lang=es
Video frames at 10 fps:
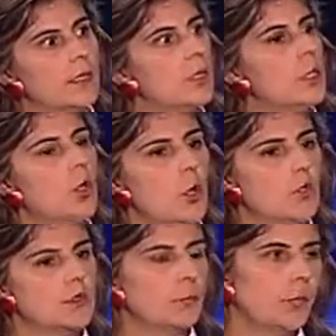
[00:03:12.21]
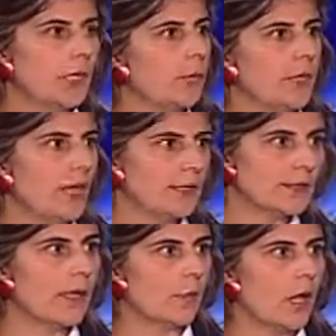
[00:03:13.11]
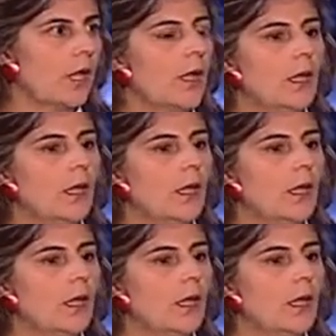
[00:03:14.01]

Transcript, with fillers: no se puede cambiar el esquema.